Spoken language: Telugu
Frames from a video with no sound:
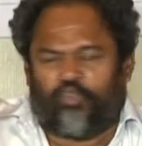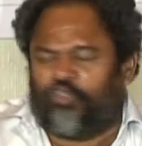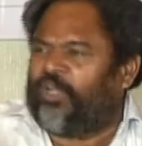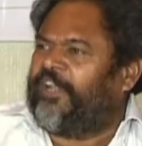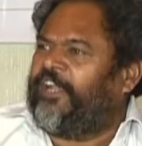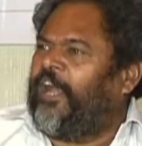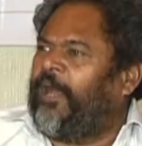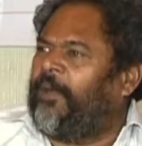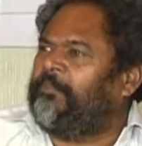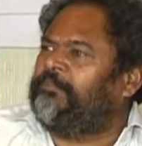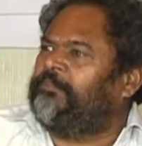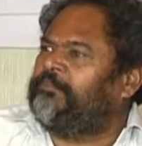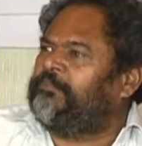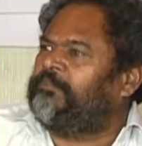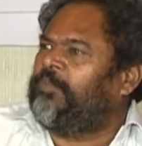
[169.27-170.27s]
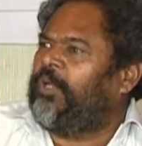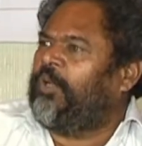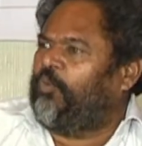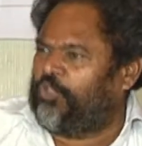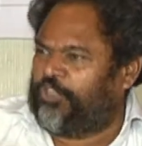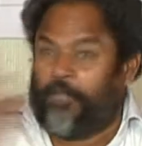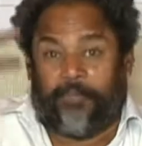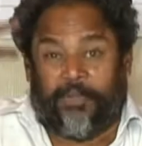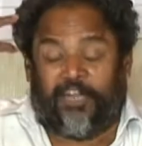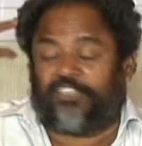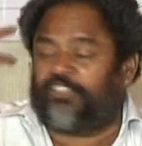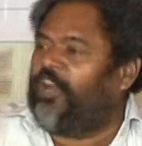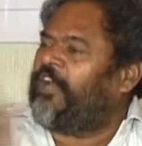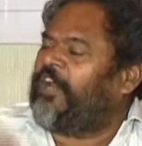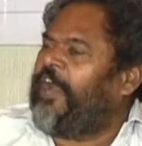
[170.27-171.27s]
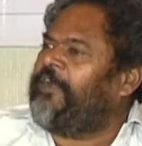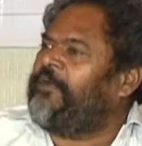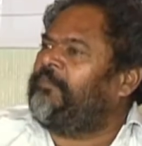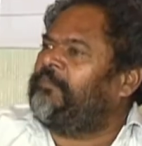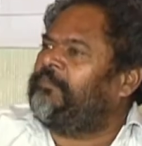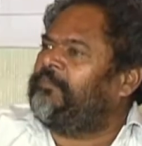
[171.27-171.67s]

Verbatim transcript: సుందరయ్య జయప్రకాష్ నారాయణ్